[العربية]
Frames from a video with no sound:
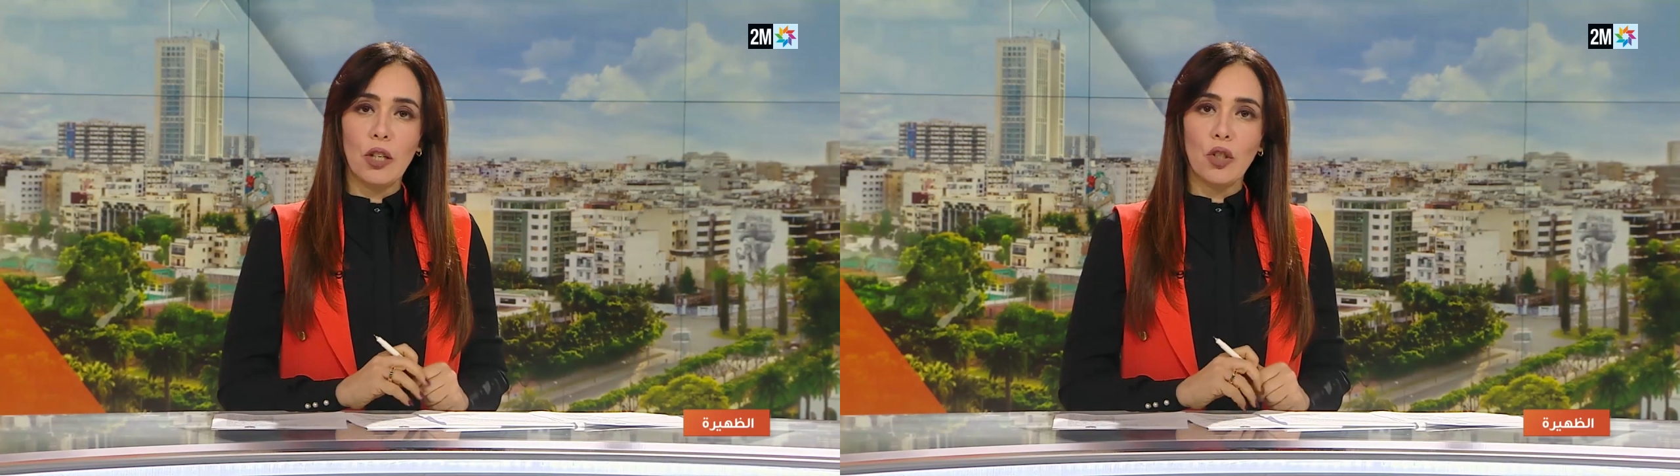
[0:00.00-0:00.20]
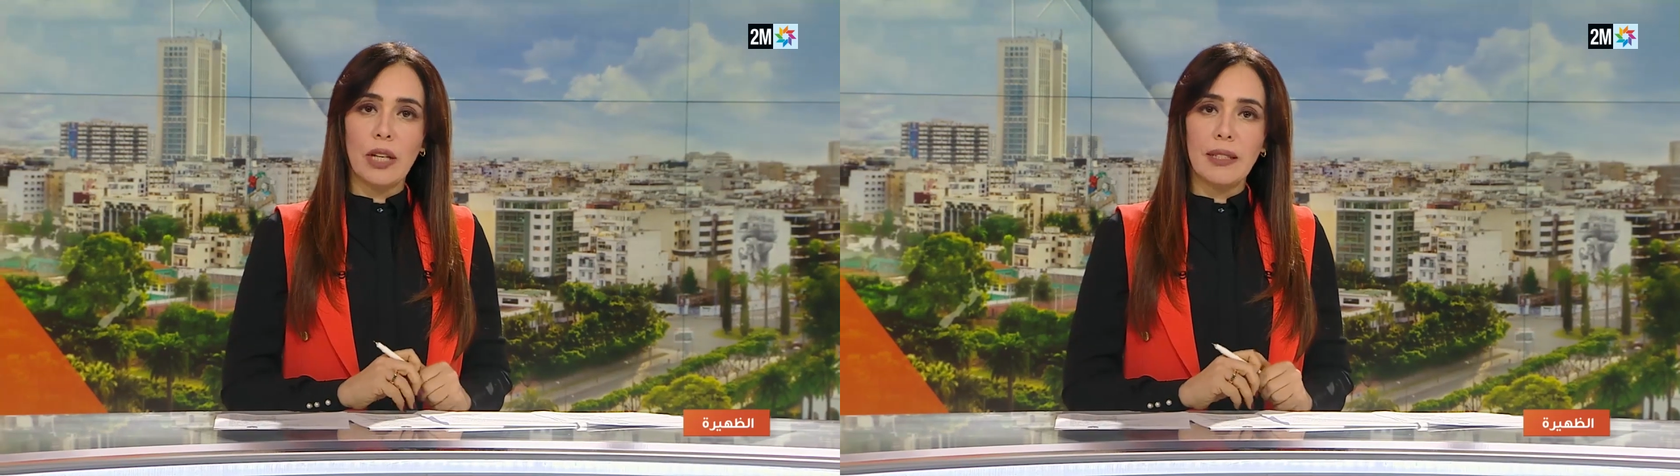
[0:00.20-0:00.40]

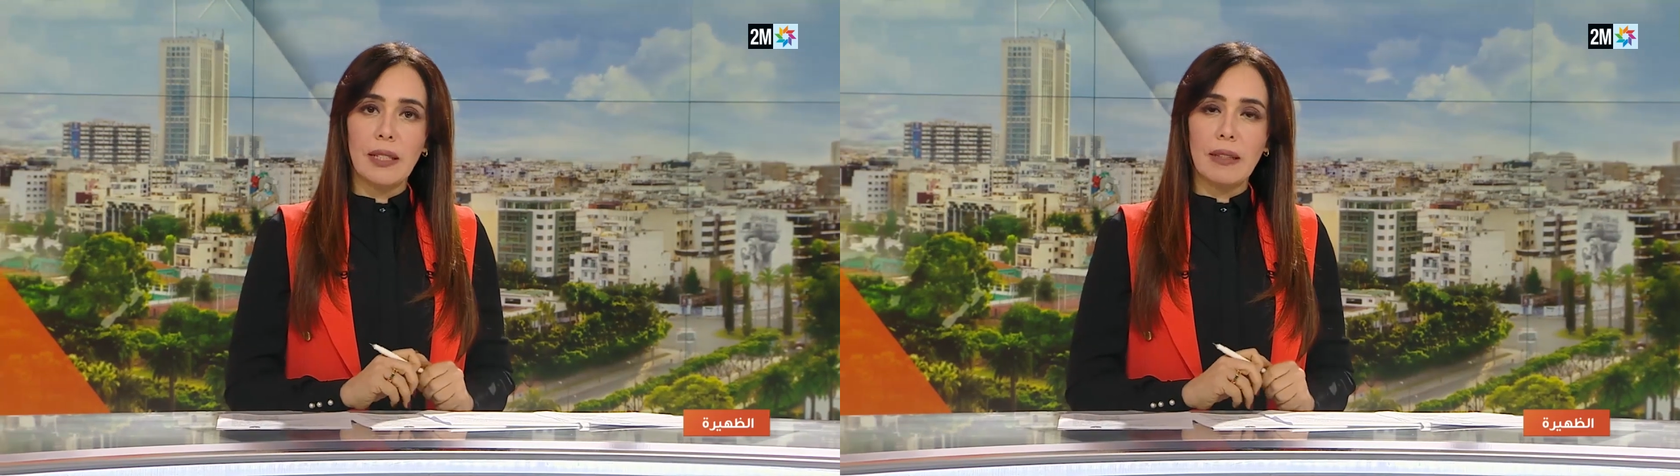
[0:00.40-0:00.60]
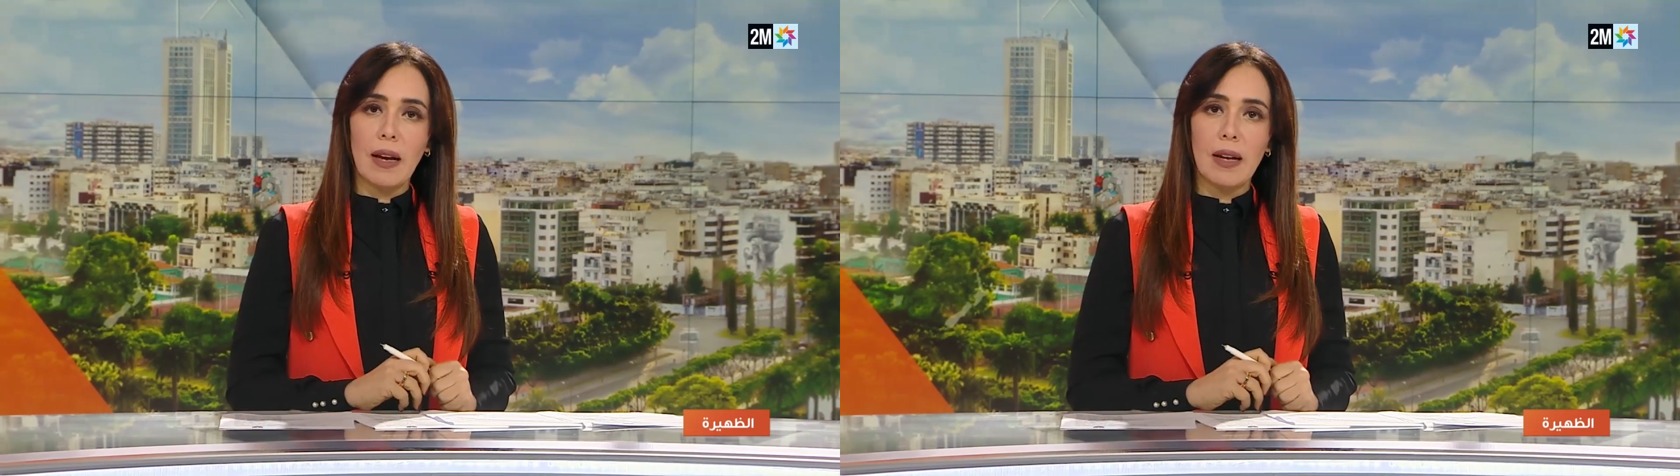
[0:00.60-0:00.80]

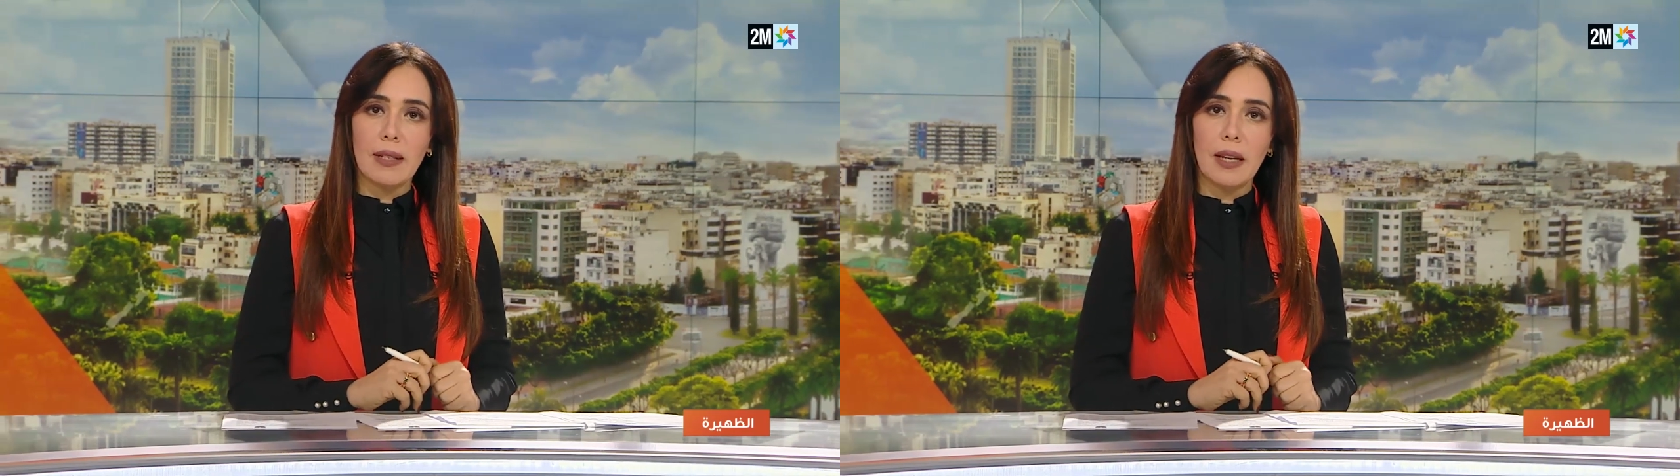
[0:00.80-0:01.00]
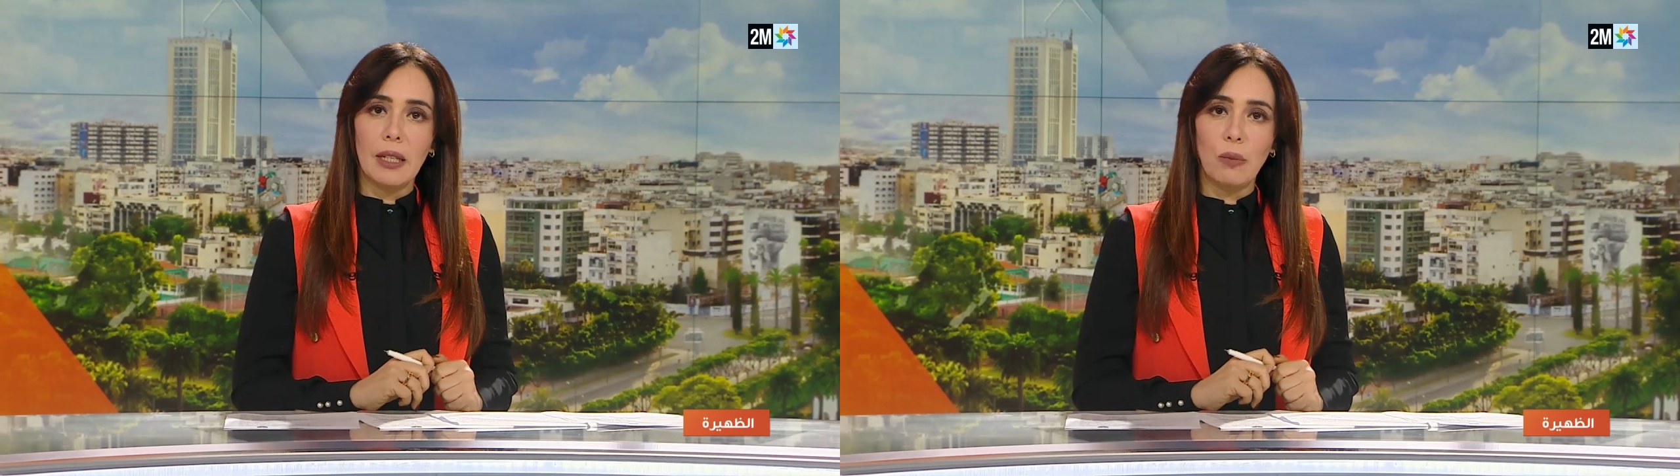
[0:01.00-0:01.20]
نشرة
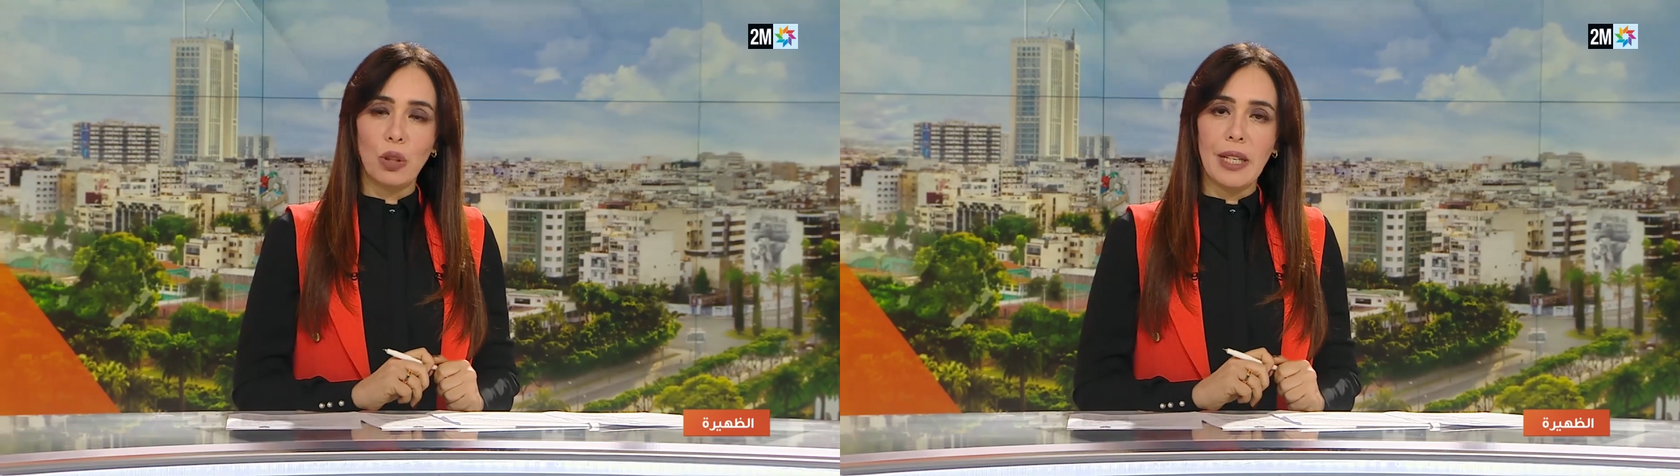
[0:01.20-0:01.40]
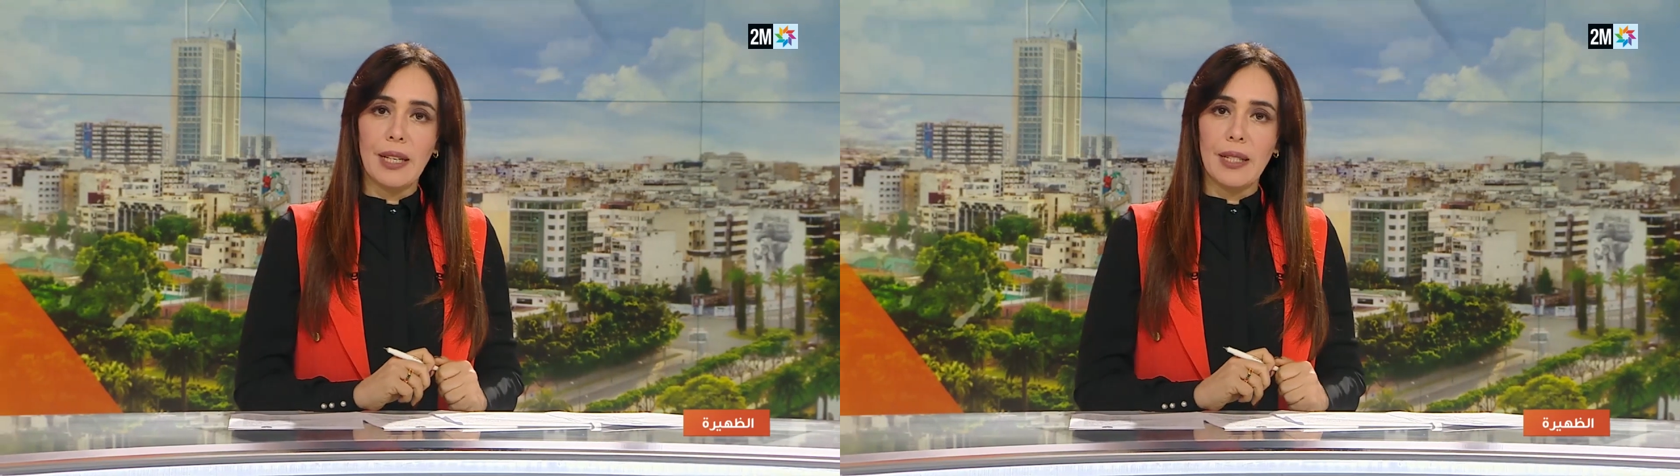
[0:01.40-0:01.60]
خاصة
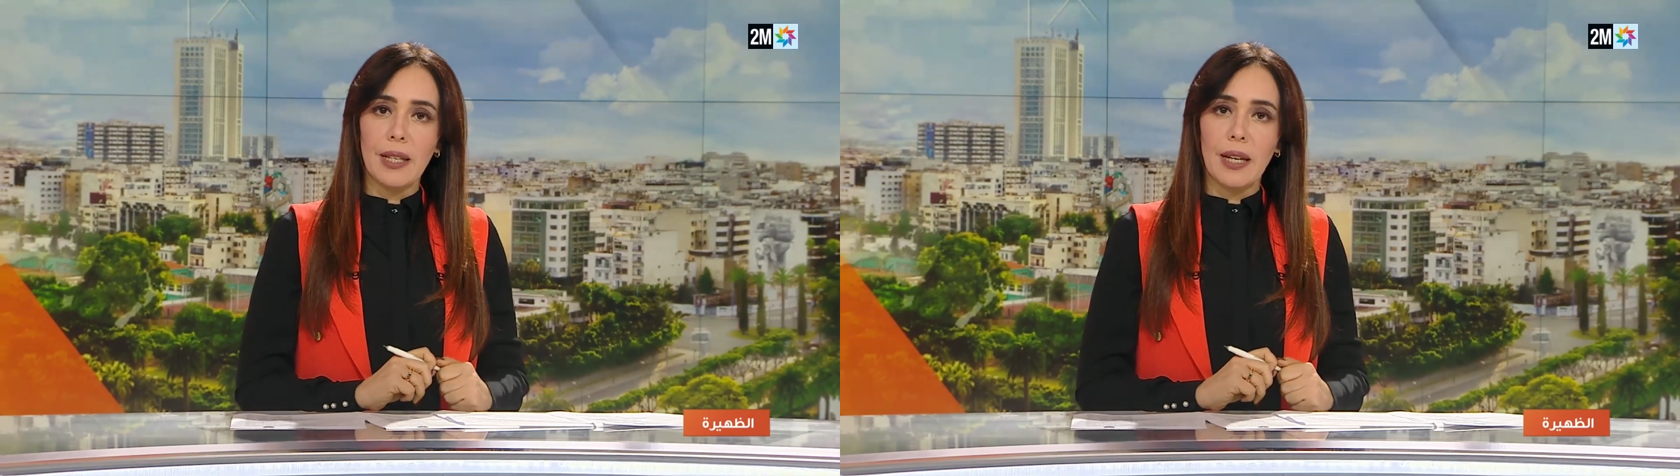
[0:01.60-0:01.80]
لمديرية